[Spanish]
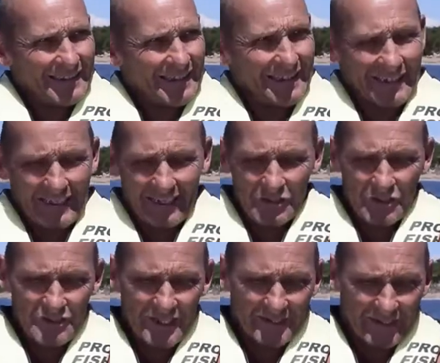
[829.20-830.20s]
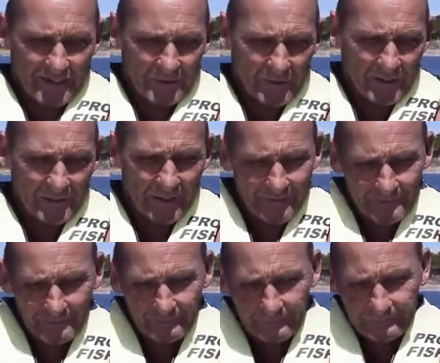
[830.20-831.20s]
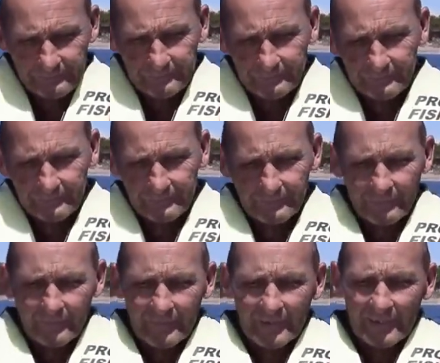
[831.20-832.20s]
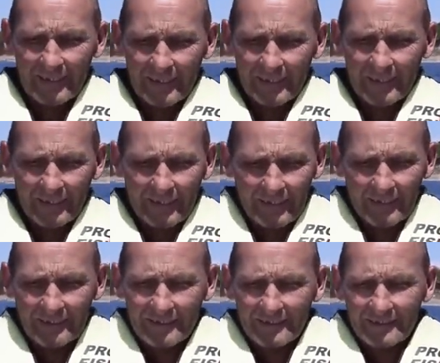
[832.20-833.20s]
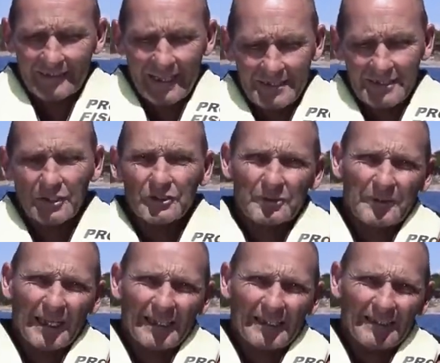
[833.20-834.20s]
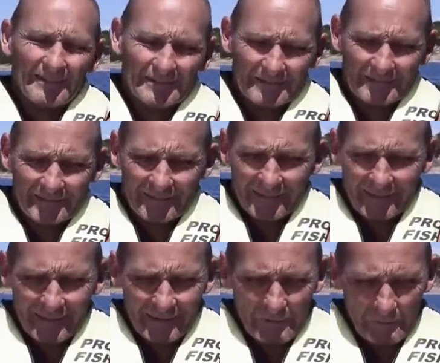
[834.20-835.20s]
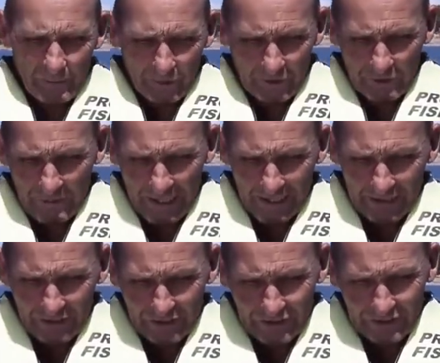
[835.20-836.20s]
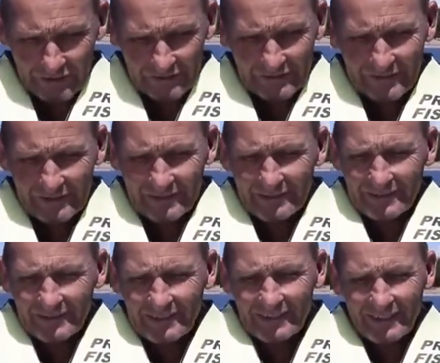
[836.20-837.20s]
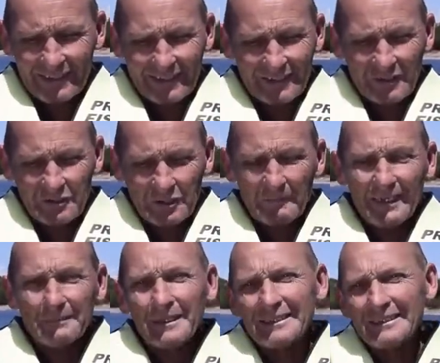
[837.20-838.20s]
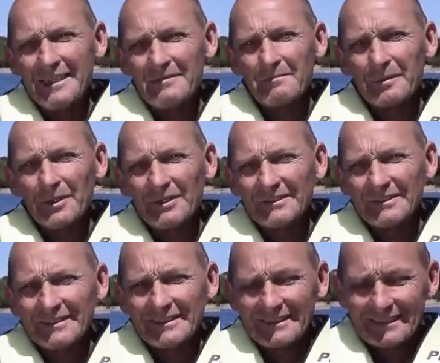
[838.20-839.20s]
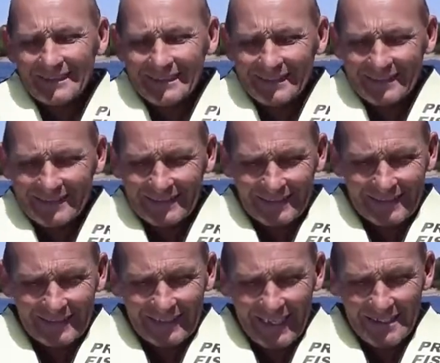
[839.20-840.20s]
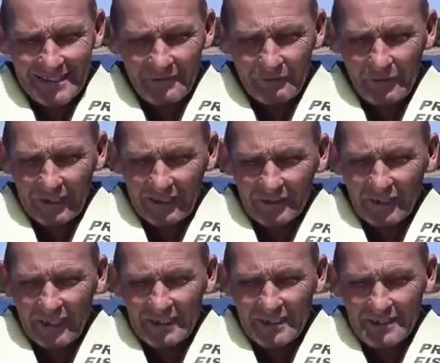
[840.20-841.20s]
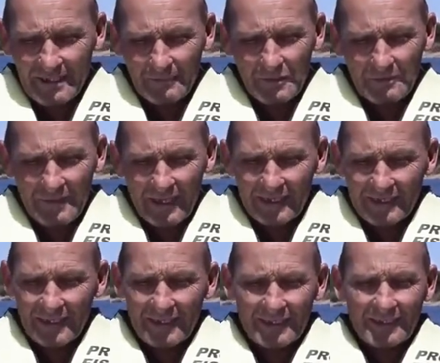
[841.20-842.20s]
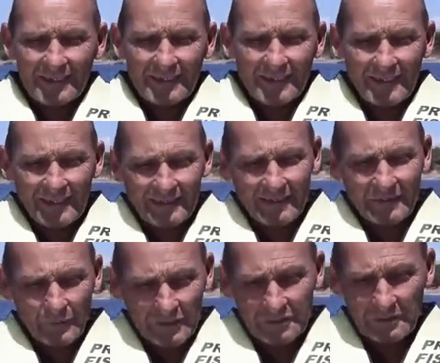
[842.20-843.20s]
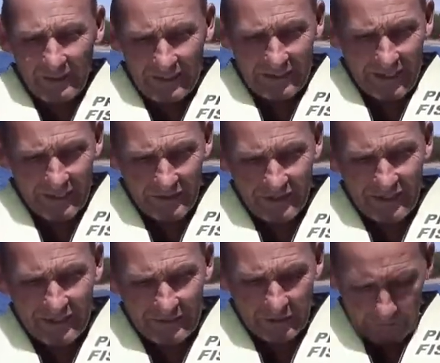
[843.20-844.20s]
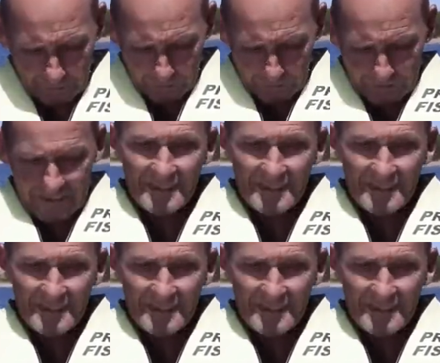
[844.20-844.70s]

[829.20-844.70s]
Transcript: en el año 89, de, hacer otro viaje, un poquito más lejos, eh, que nos tomara más tiempo. Y así fue que organizamos un viaje desde nuestro balneario y en esta oportunidad